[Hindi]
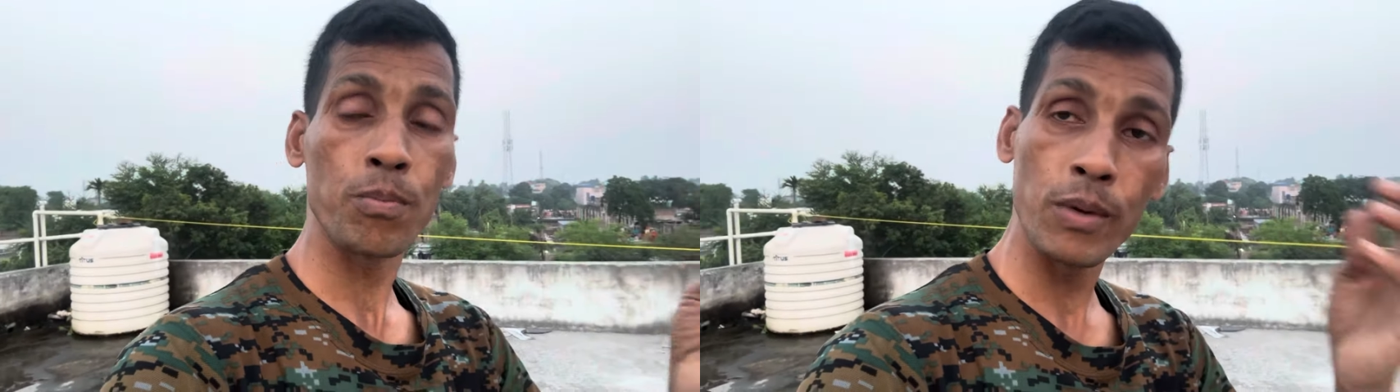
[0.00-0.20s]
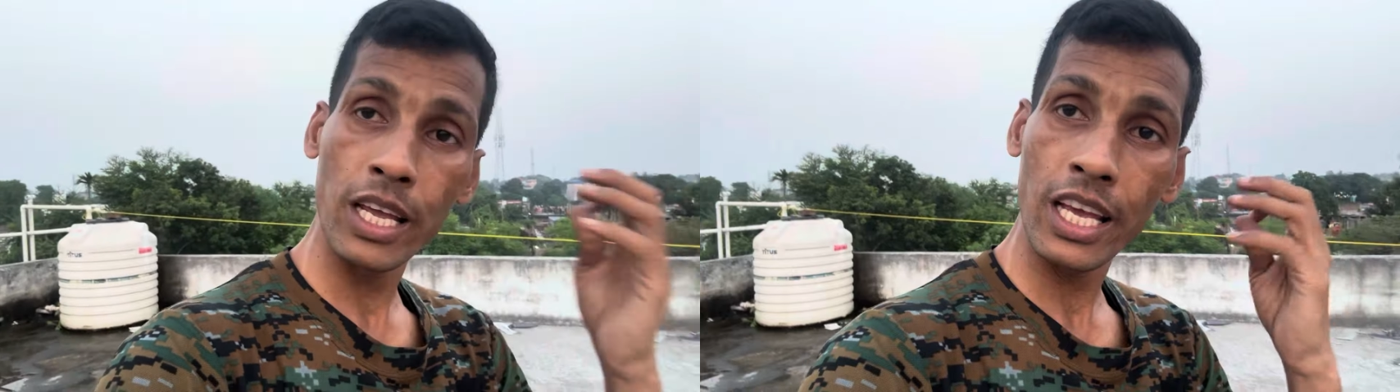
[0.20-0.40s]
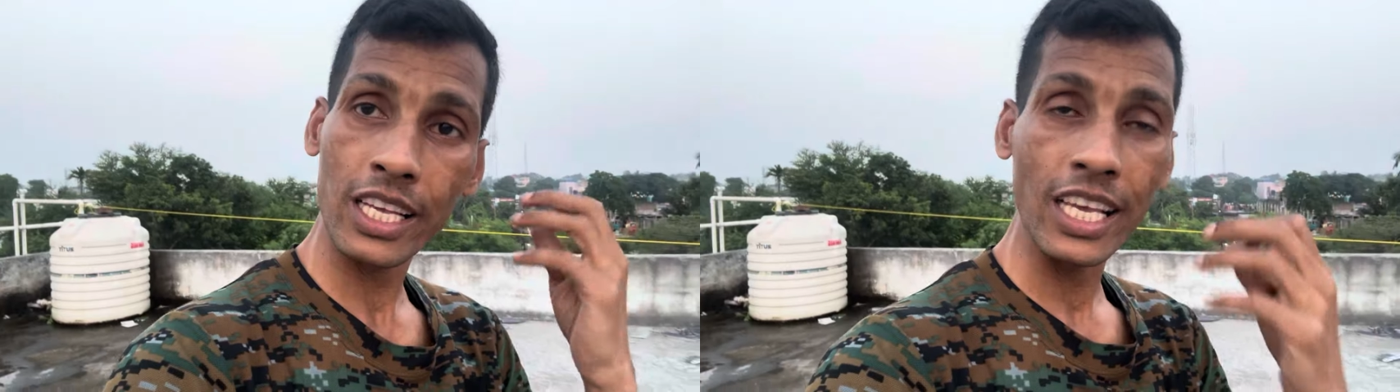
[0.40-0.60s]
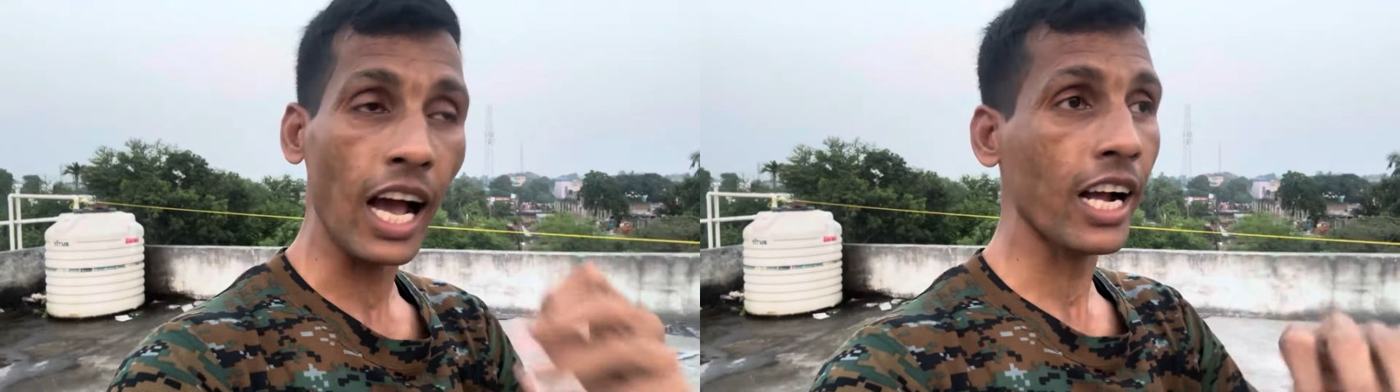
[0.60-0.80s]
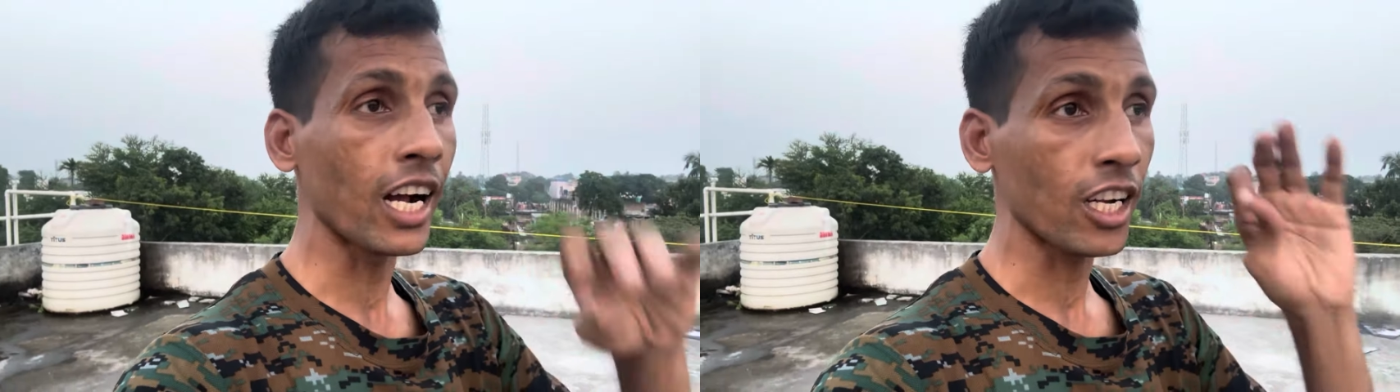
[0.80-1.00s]
में
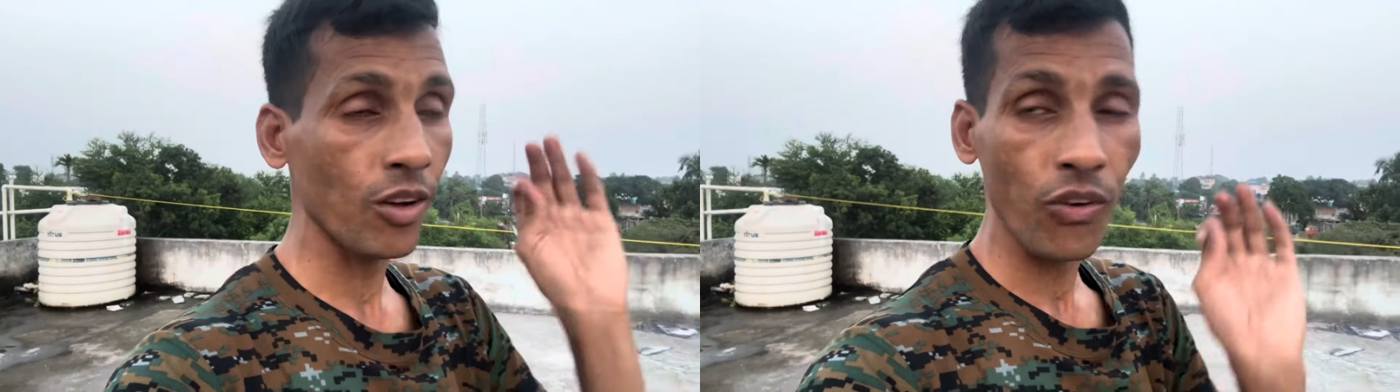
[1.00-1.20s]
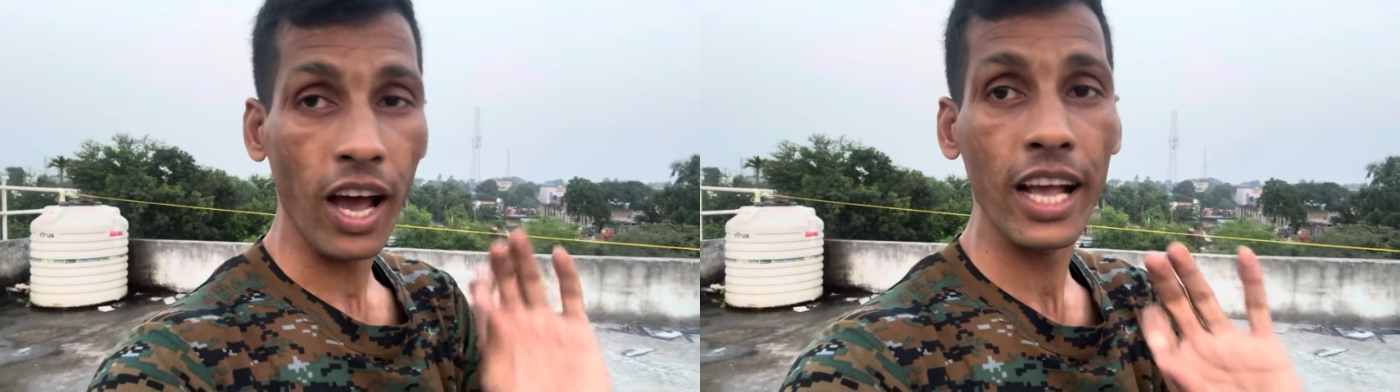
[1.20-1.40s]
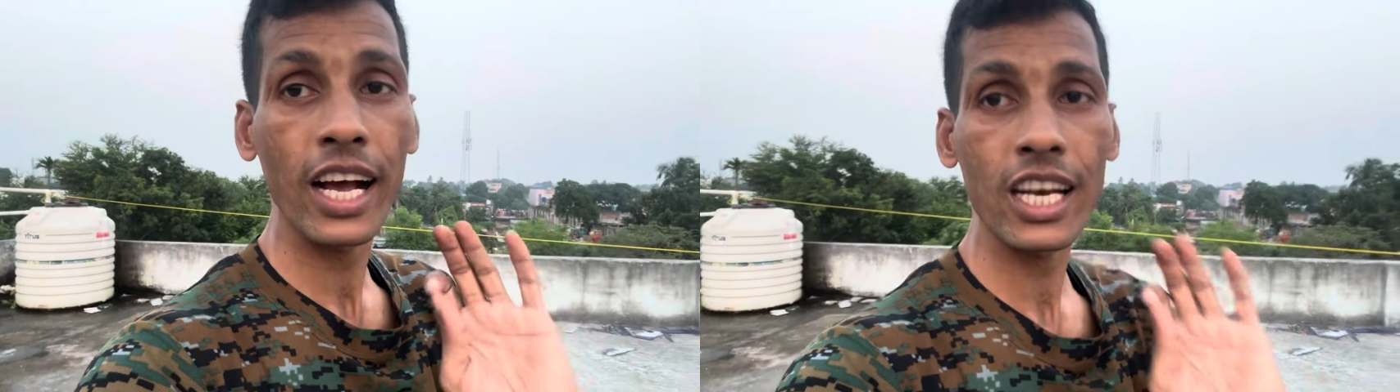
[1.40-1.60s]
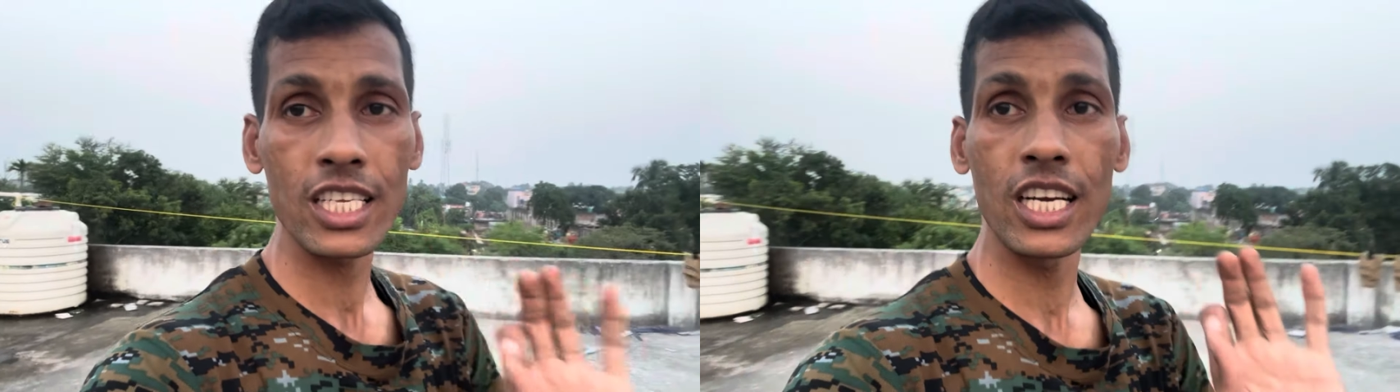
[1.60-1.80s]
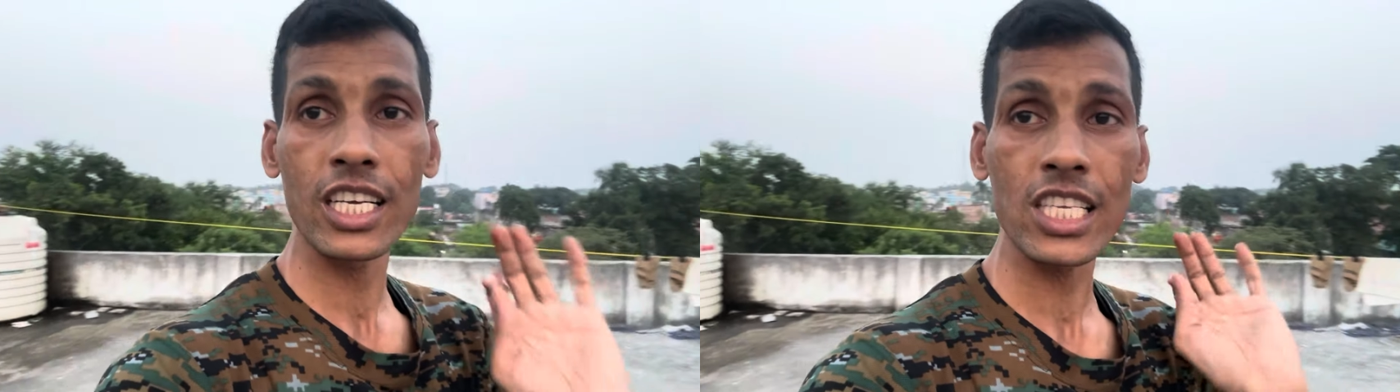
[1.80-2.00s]
क्या कट ऑफ आएगा
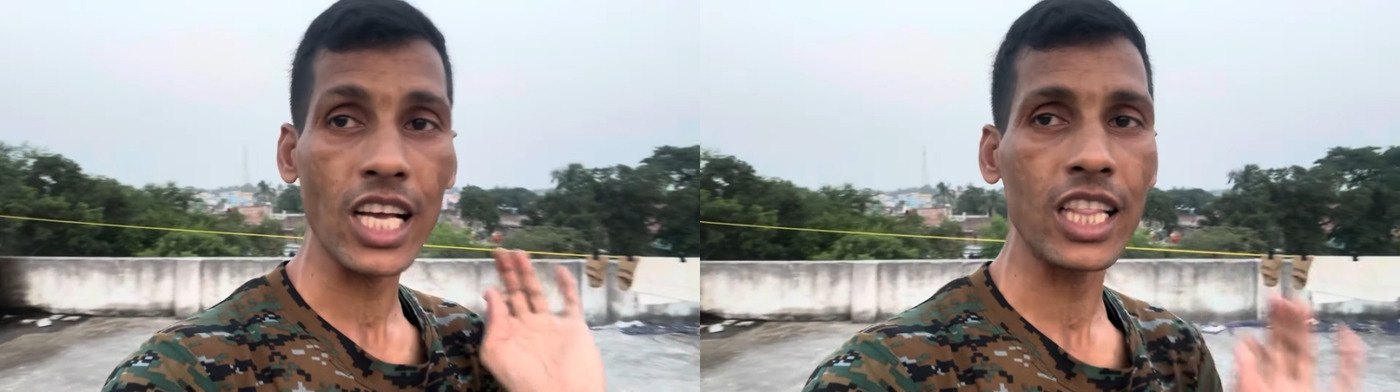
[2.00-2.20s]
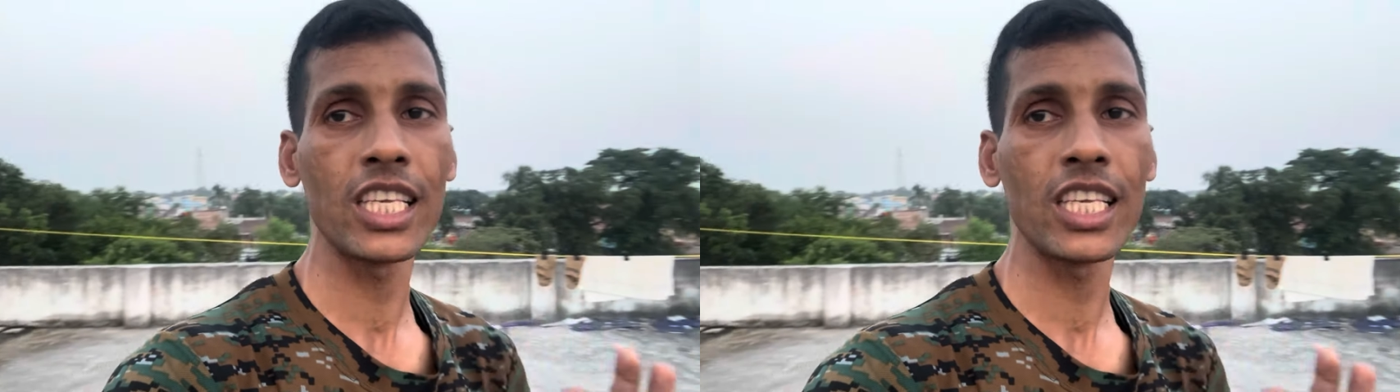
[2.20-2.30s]
रिजल्ट के साथ